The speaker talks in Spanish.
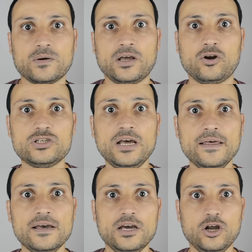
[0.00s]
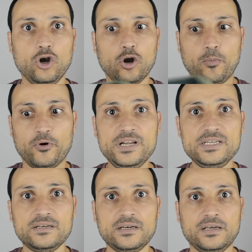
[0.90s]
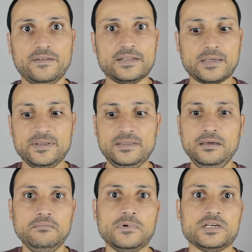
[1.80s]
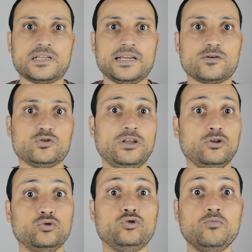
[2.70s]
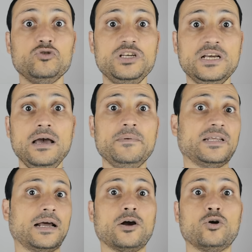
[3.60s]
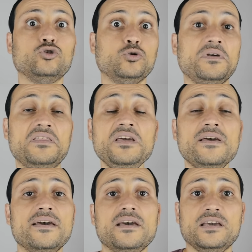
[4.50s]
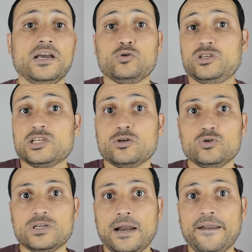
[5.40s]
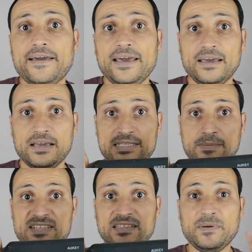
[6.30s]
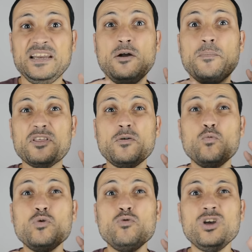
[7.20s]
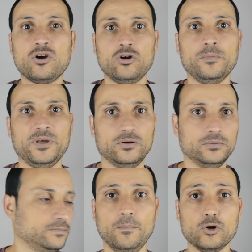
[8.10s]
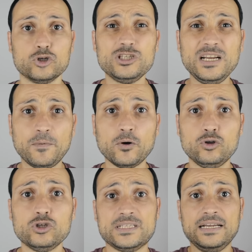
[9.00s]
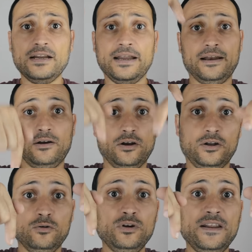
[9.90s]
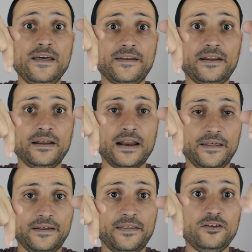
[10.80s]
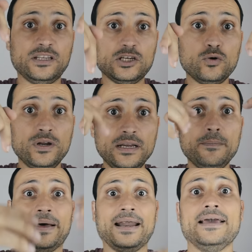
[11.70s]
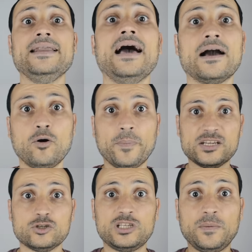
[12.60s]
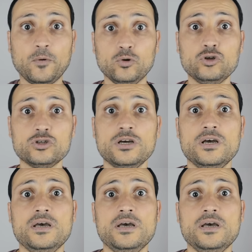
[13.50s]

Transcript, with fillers: cualquier cosa, lo pones y directamente estaréis escuchando tú tu música, me vas con tu bici escuchar esto música. La verdad que está bastante bien y a un precio muy, muy económico. Bueno, estos tres productos están en, en la descripción, tenéis un link para ir a comprar estos tres productos